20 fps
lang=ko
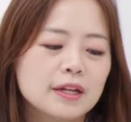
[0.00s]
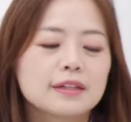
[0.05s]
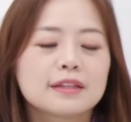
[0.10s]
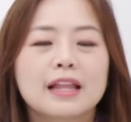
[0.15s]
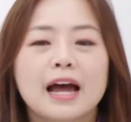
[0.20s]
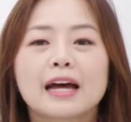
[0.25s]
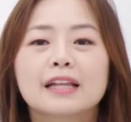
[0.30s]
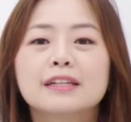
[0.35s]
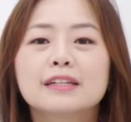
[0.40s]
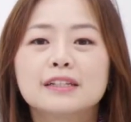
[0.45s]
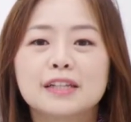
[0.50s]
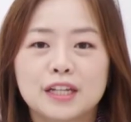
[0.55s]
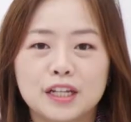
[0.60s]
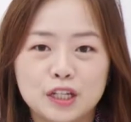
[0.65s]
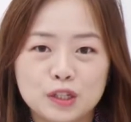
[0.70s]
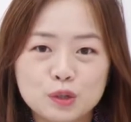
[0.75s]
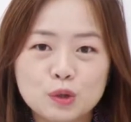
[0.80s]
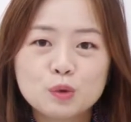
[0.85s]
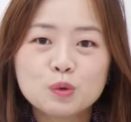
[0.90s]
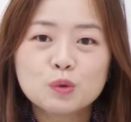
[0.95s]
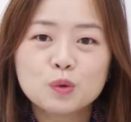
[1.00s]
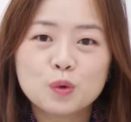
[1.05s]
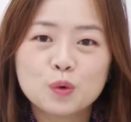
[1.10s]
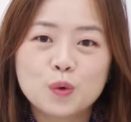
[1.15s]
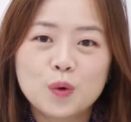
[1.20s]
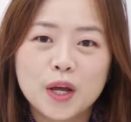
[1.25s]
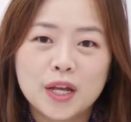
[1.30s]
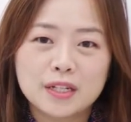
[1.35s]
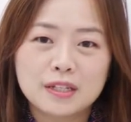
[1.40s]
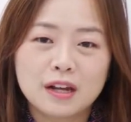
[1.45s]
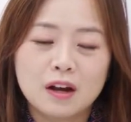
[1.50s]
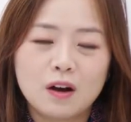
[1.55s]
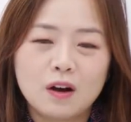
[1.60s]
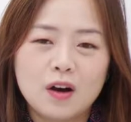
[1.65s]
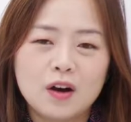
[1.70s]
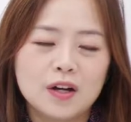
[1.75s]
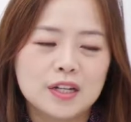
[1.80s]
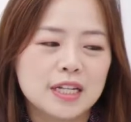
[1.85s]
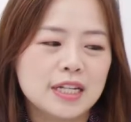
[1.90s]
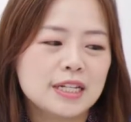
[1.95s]
나는 이 정도로
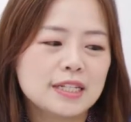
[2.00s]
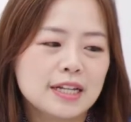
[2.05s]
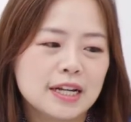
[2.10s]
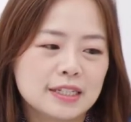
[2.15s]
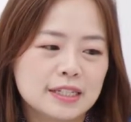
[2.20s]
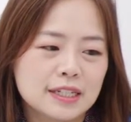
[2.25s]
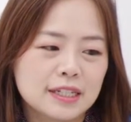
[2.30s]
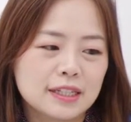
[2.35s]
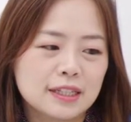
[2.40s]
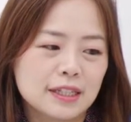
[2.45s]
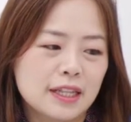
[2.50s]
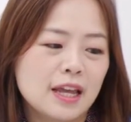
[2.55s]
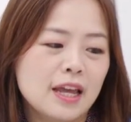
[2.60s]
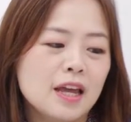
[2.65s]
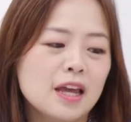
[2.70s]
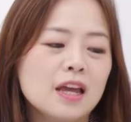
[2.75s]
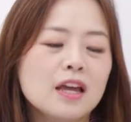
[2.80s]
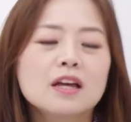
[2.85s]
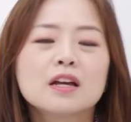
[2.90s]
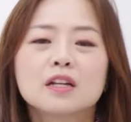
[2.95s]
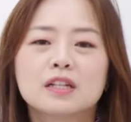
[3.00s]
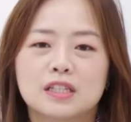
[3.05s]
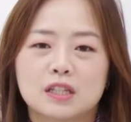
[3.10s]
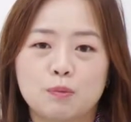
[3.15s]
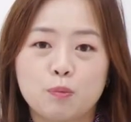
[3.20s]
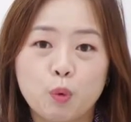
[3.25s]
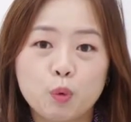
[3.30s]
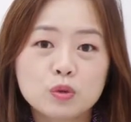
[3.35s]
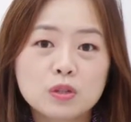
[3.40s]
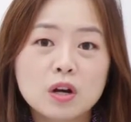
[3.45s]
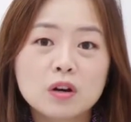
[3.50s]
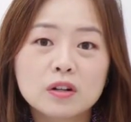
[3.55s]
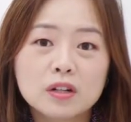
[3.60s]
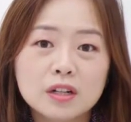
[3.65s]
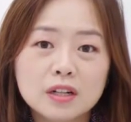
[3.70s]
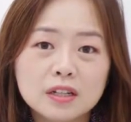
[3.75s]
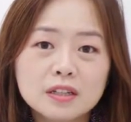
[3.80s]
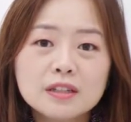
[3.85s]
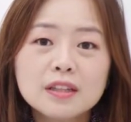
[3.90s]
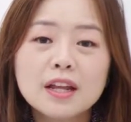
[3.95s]
해서 이 사진의 이제
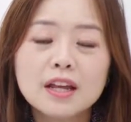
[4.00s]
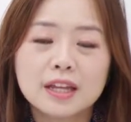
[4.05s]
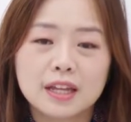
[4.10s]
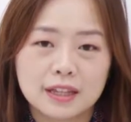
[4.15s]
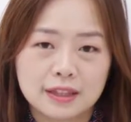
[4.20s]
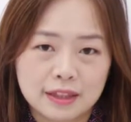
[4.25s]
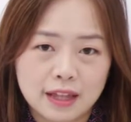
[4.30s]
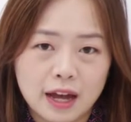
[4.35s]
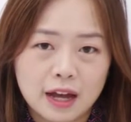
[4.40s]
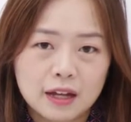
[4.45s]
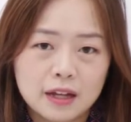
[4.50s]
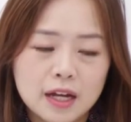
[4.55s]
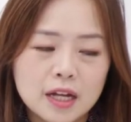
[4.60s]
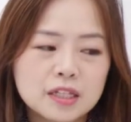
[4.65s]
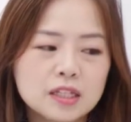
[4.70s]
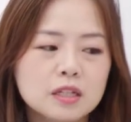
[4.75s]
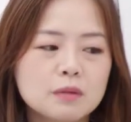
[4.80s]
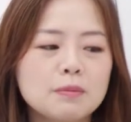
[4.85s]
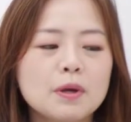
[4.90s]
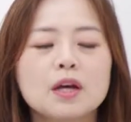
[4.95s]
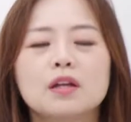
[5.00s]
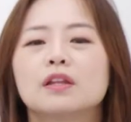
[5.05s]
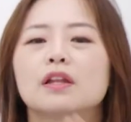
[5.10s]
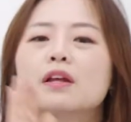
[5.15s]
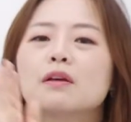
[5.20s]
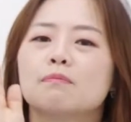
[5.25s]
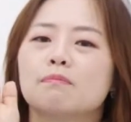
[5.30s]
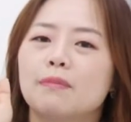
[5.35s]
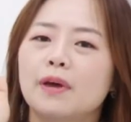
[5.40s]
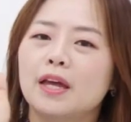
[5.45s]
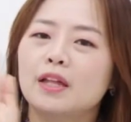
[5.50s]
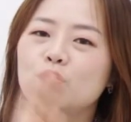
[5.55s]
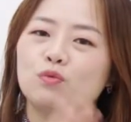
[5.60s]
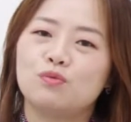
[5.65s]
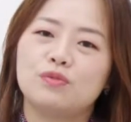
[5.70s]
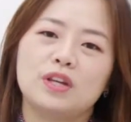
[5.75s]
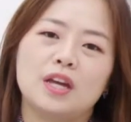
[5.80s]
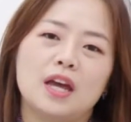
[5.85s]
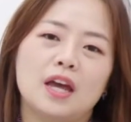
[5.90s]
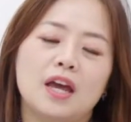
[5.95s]
보정을 끝내겠다 하시면
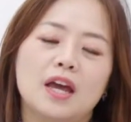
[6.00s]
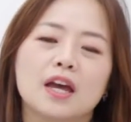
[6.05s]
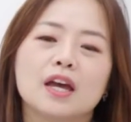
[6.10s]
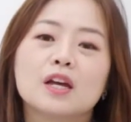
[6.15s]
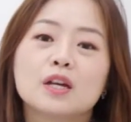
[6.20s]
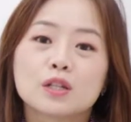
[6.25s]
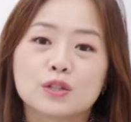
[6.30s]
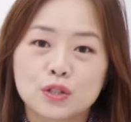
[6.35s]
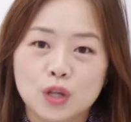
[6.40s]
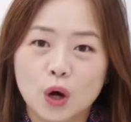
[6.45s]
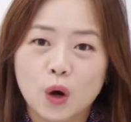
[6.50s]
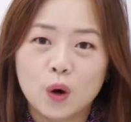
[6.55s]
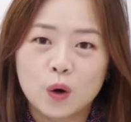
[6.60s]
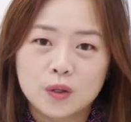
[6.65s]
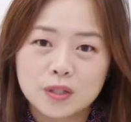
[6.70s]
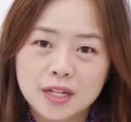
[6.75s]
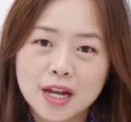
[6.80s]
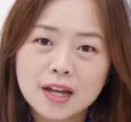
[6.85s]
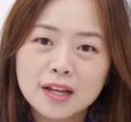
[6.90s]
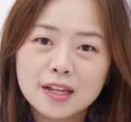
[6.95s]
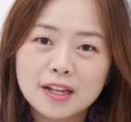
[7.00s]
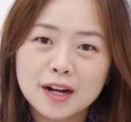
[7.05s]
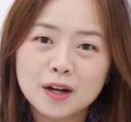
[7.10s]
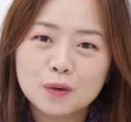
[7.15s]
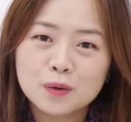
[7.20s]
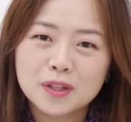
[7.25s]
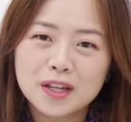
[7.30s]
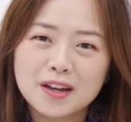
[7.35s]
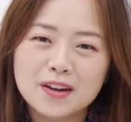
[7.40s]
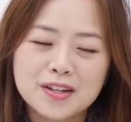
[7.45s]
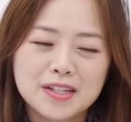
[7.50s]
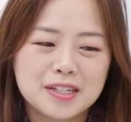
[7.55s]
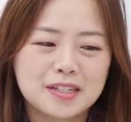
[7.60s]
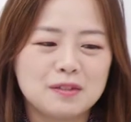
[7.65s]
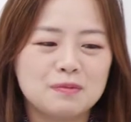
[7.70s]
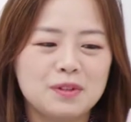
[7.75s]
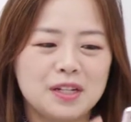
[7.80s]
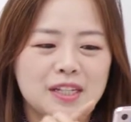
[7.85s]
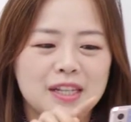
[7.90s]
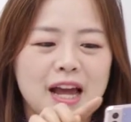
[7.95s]
맨 위에 저장이라고 되어
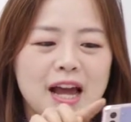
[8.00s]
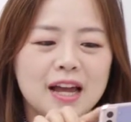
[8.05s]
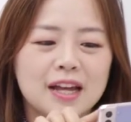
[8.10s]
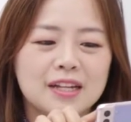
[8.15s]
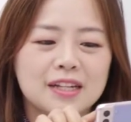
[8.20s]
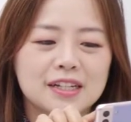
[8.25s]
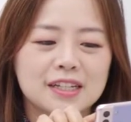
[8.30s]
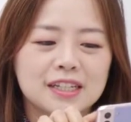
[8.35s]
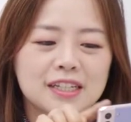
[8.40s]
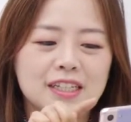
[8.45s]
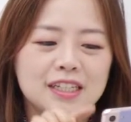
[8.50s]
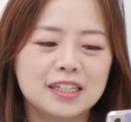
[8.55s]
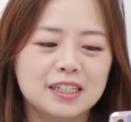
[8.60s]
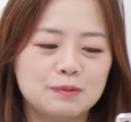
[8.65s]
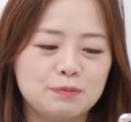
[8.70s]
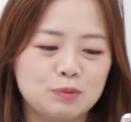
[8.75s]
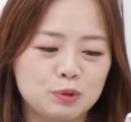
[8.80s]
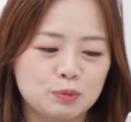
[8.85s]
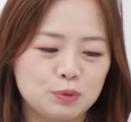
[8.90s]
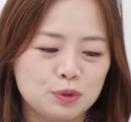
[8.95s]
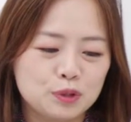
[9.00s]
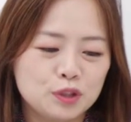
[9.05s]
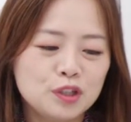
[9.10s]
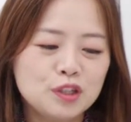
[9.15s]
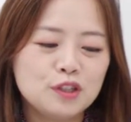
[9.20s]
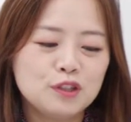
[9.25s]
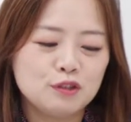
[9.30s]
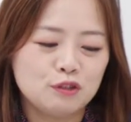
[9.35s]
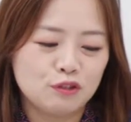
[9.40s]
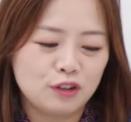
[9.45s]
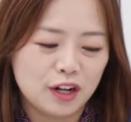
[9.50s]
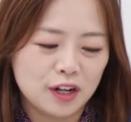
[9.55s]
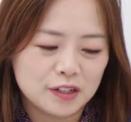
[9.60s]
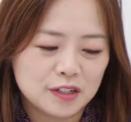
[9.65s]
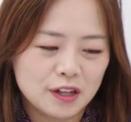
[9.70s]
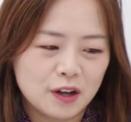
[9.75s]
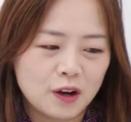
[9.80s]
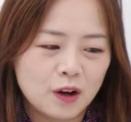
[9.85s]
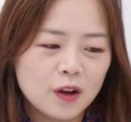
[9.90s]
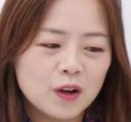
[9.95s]
있습니다. 그 부분을
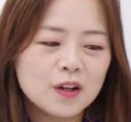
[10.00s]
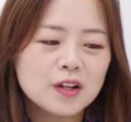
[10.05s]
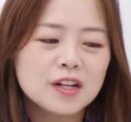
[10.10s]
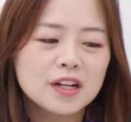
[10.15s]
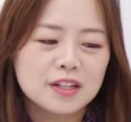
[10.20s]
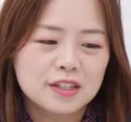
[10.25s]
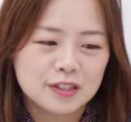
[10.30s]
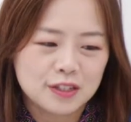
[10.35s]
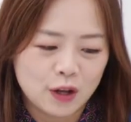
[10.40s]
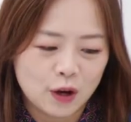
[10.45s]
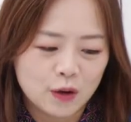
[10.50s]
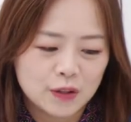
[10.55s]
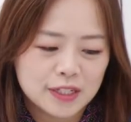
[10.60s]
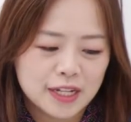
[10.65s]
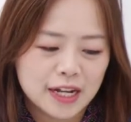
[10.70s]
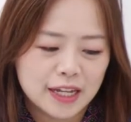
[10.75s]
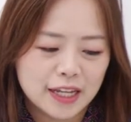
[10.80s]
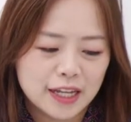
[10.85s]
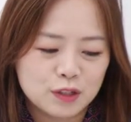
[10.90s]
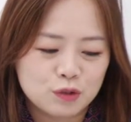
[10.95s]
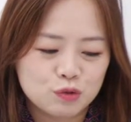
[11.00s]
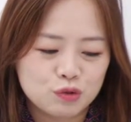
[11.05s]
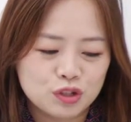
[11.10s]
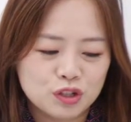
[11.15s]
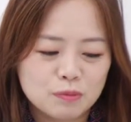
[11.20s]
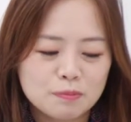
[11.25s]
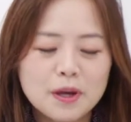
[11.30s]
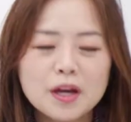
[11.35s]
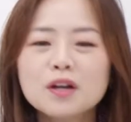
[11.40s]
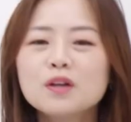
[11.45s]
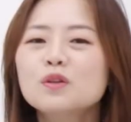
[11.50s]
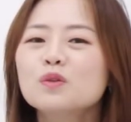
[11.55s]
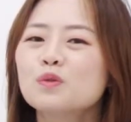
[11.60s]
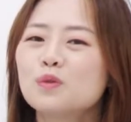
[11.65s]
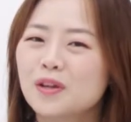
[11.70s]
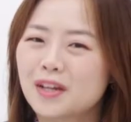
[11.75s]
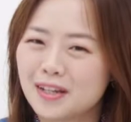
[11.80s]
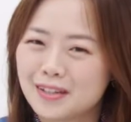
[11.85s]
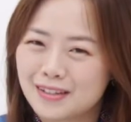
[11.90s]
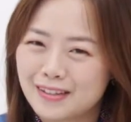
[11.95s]
눌러서 저장해 주시면
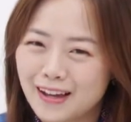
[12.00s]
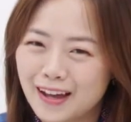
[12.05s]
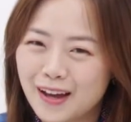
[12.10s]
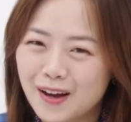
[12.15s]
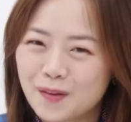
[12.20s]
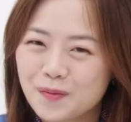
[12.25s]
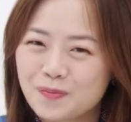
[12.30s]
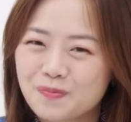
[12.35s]
되겠어요.